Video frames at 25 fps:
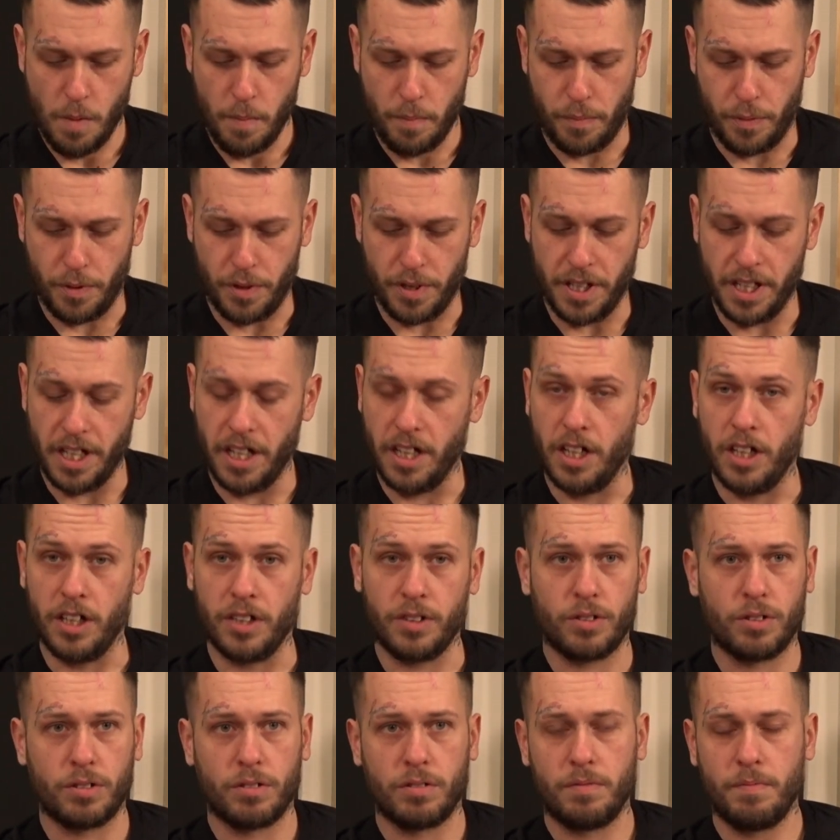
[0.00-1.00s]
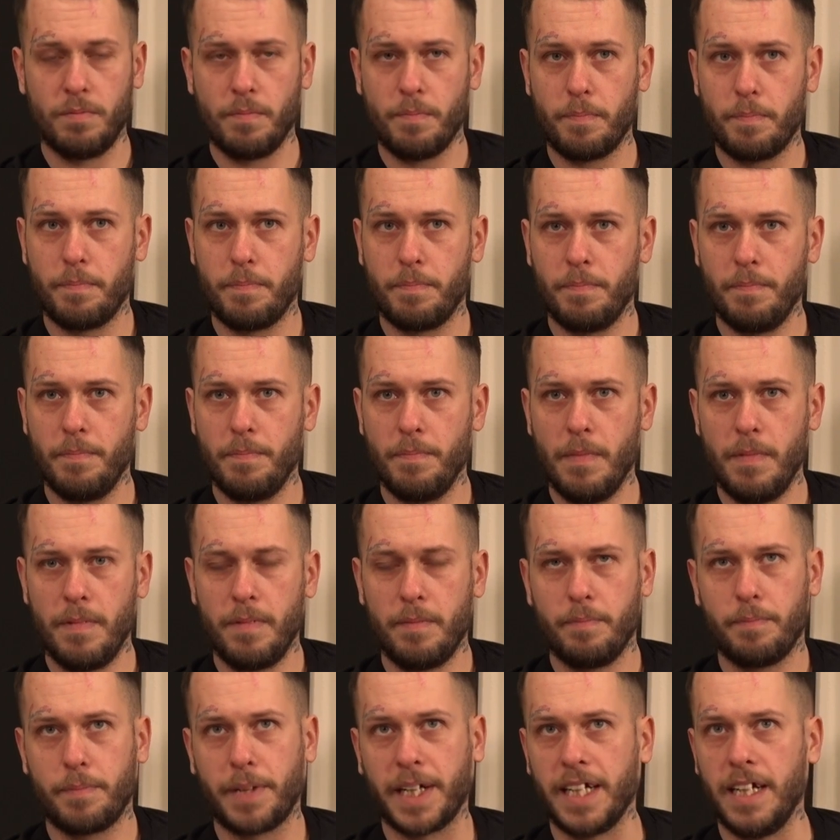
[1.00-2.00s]
Puis, euh,
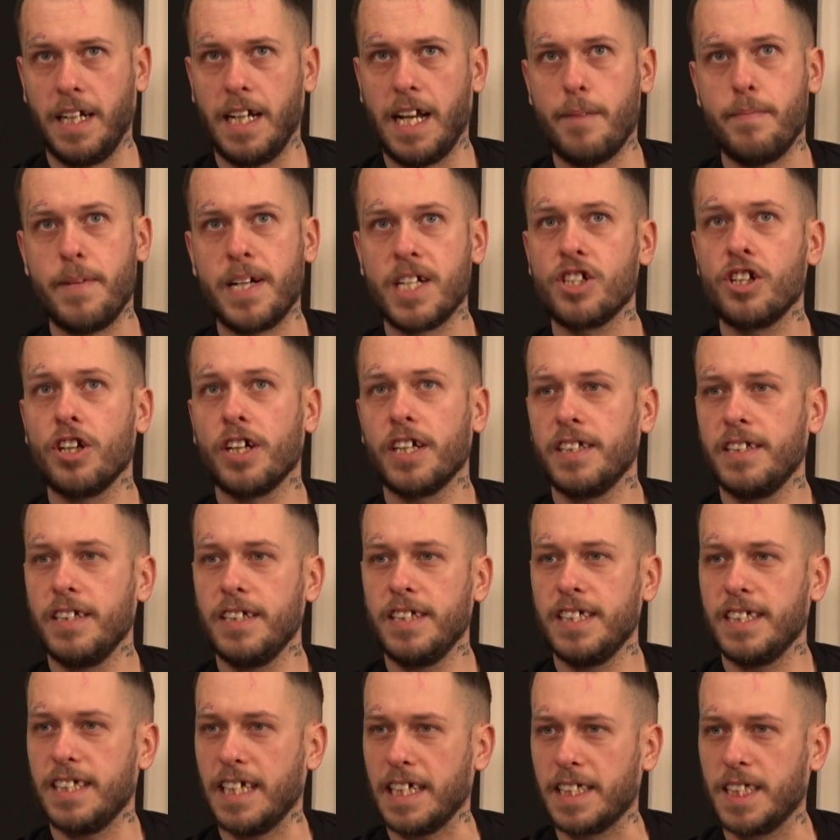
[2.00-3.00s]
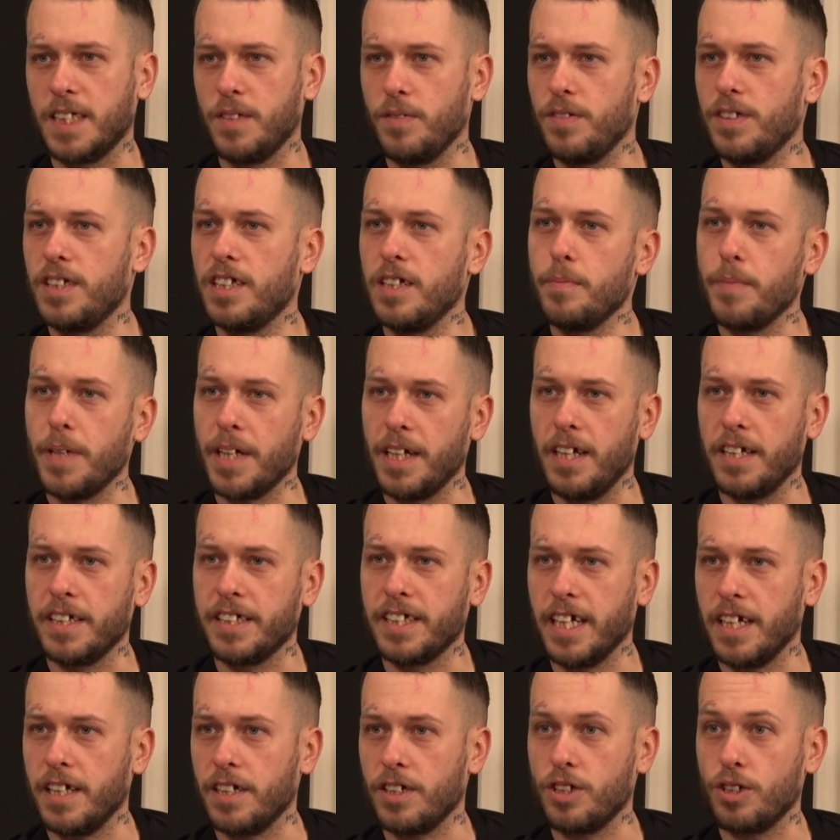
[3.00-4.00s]
la majorité des activités pendant le
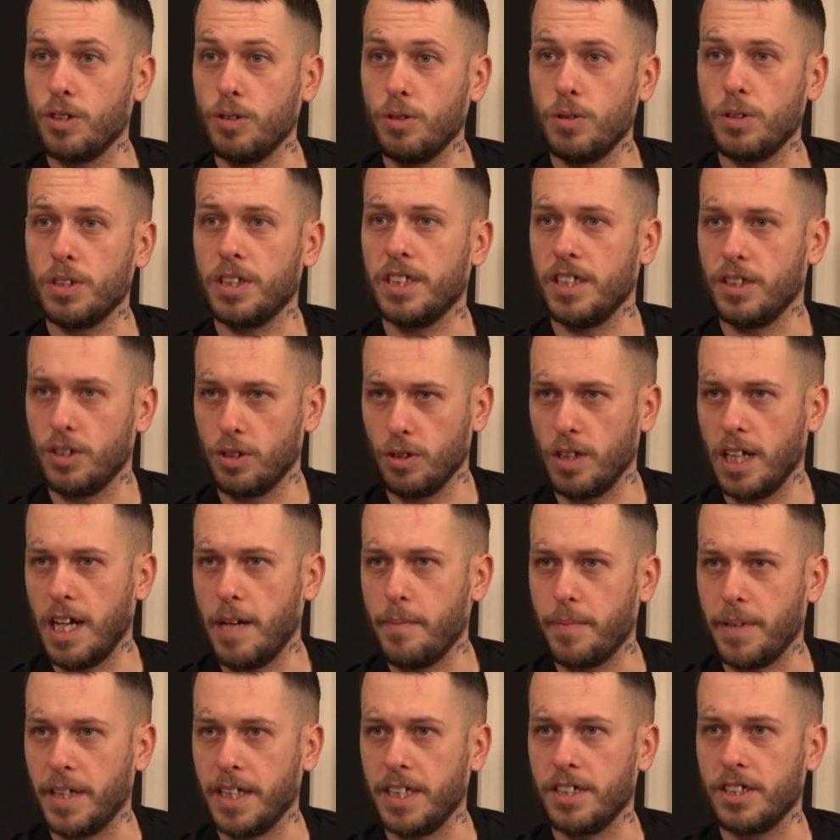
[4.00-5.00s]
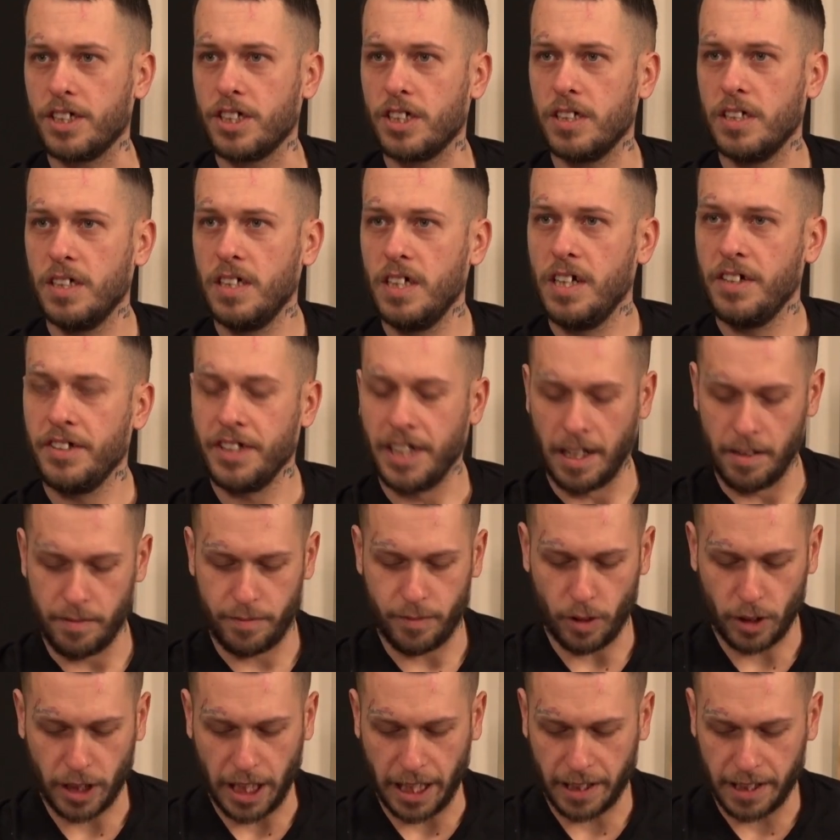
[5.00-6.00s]
camp de jour, c'est sur la pêche. Dans le
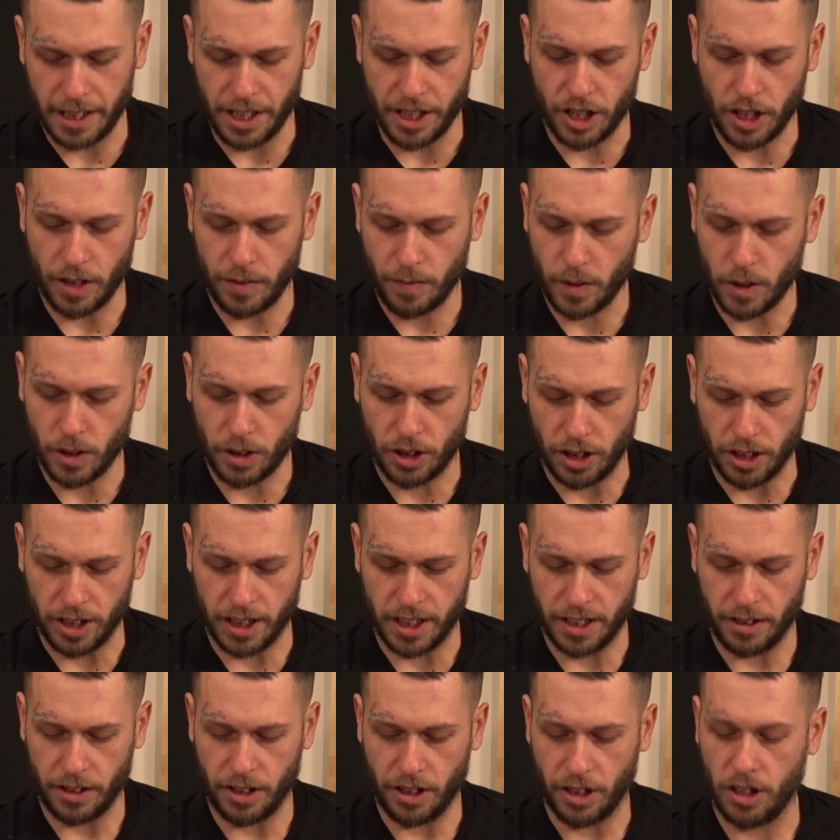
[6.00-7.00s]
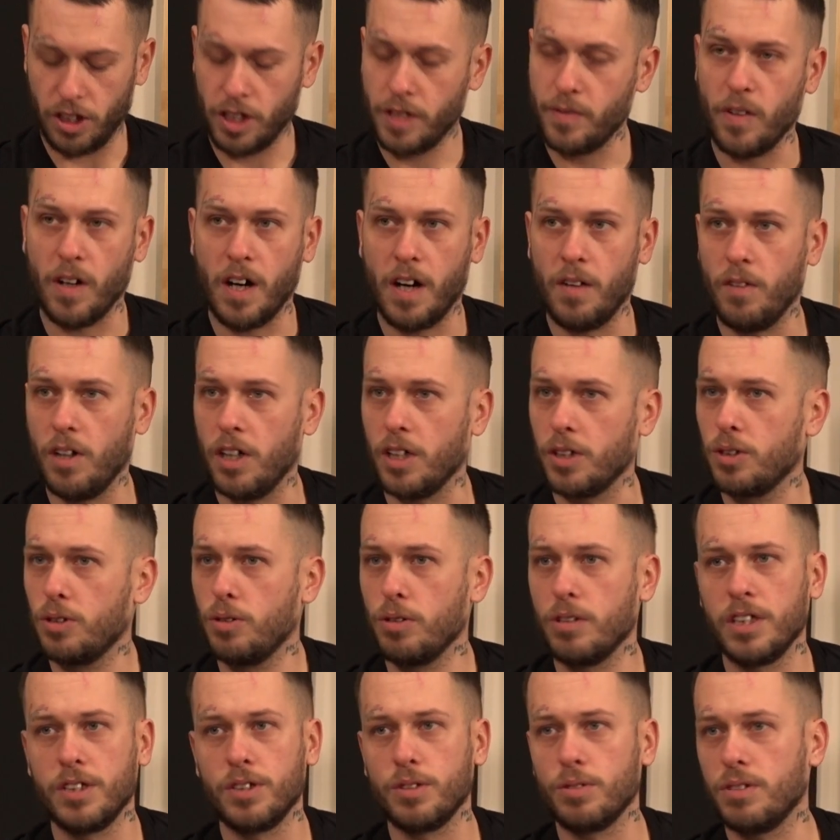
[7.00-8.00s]
fond, quand les jeunes vont sortir de là, ils vont avoir
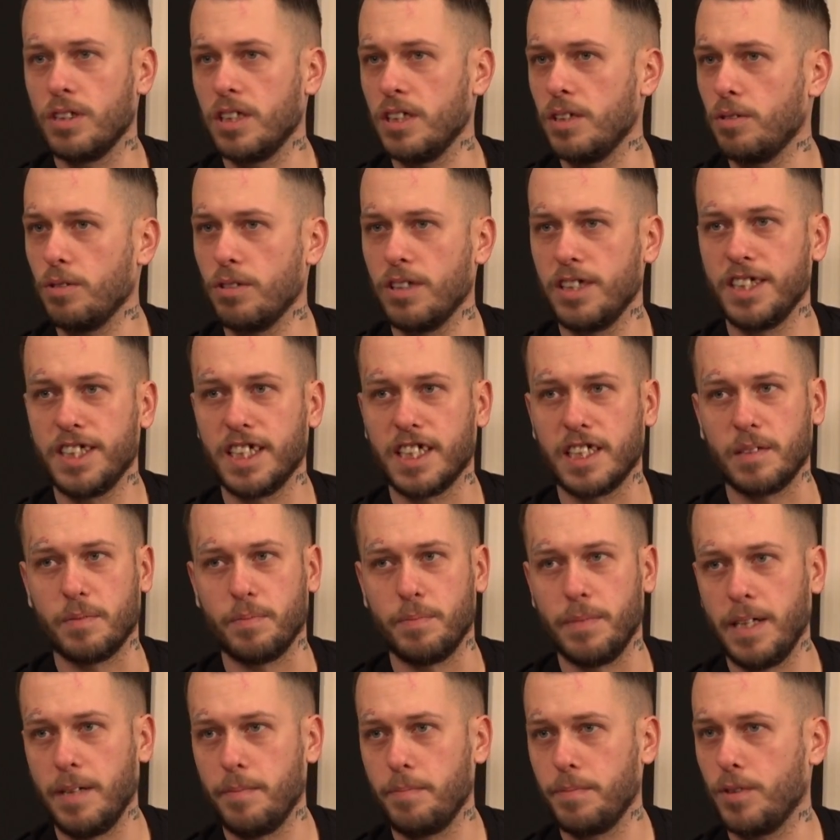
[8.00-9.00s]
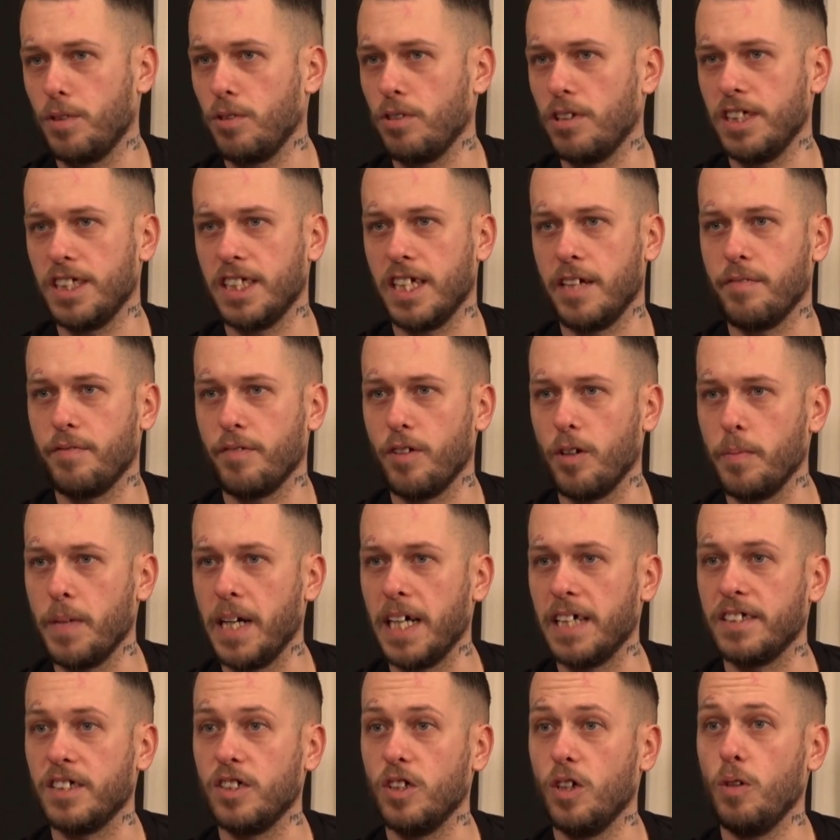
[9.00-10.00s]
tous les outils, tous les équipements, toutes les
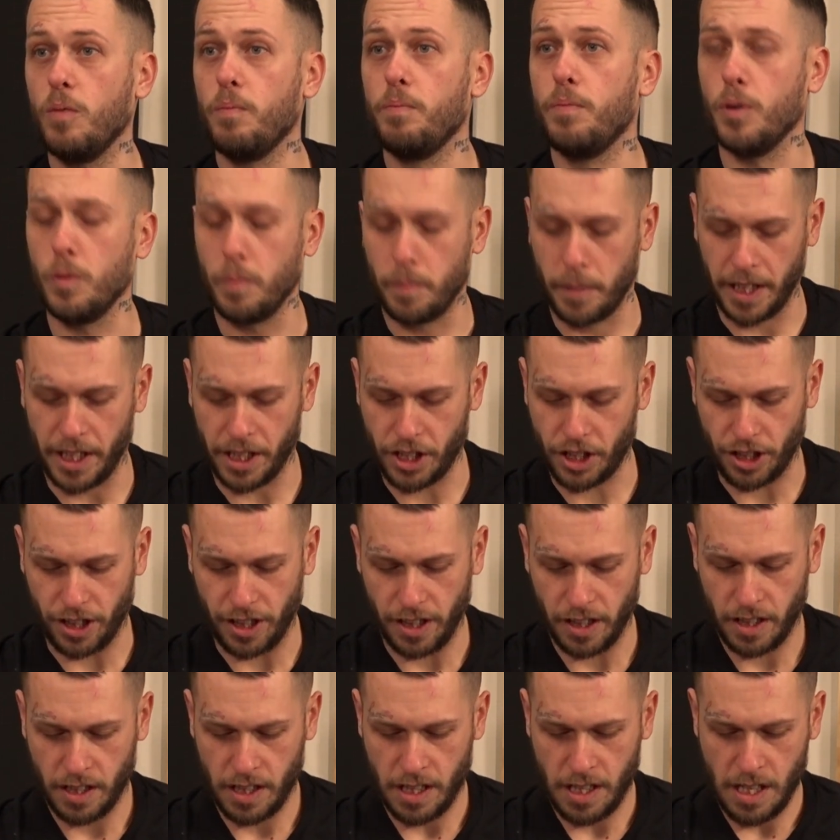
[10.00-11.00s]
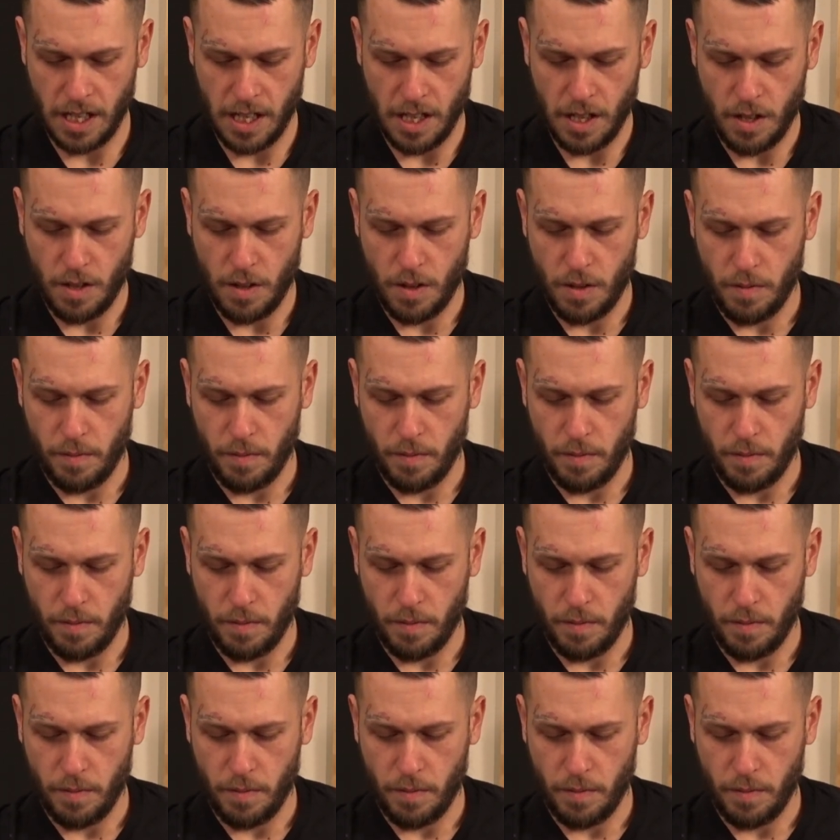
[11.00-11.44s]
informations pour pêcher. OK.